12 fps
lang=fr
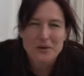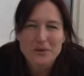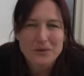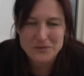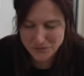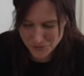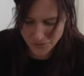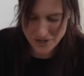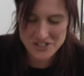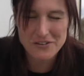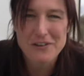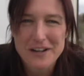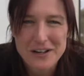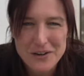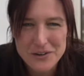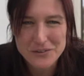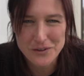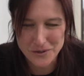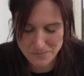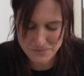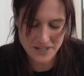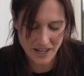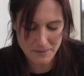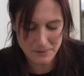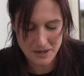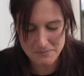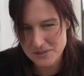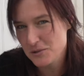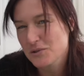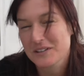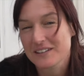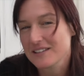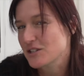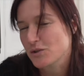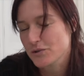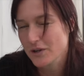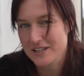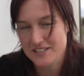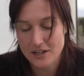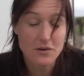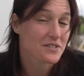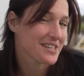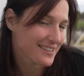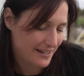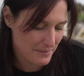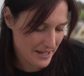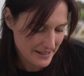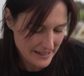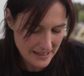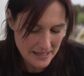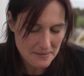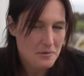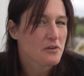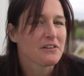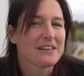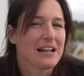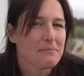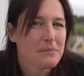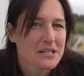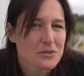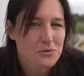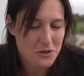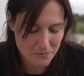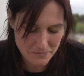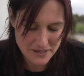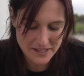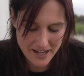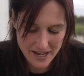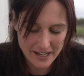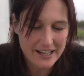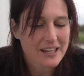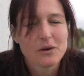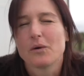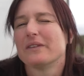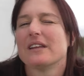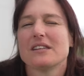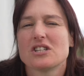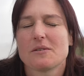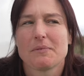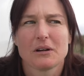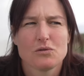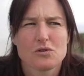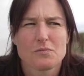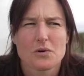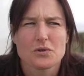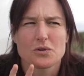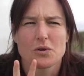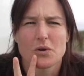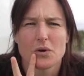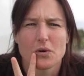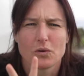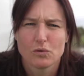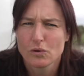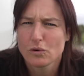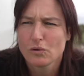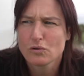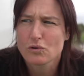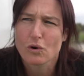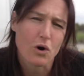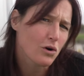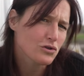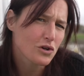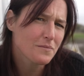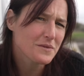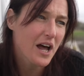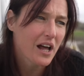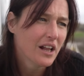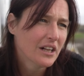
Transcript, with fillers: que Sue, à chaque fois qu'elle rentre dans le camping-car, a pris l'habitude de retirer ses chaussures extérieures, ce qui est très bien. Mais en fait, elle les baigne sous le camping-car et on a déjà perdu, je pense, euh, deux crocs comme ça.